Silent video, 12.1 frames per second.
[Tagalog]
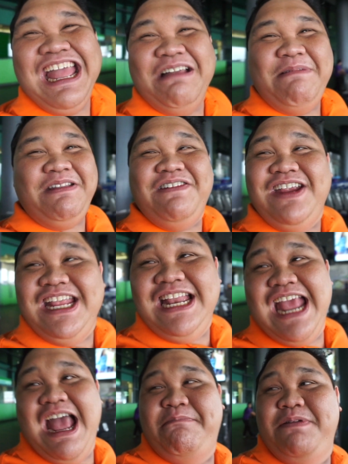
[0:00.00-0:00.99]
But
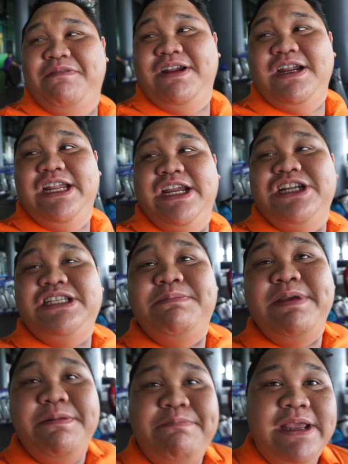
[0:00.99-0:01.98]
really happy we're here. Si
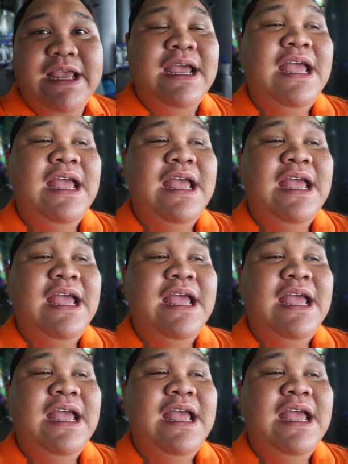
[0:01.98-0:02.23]
baby,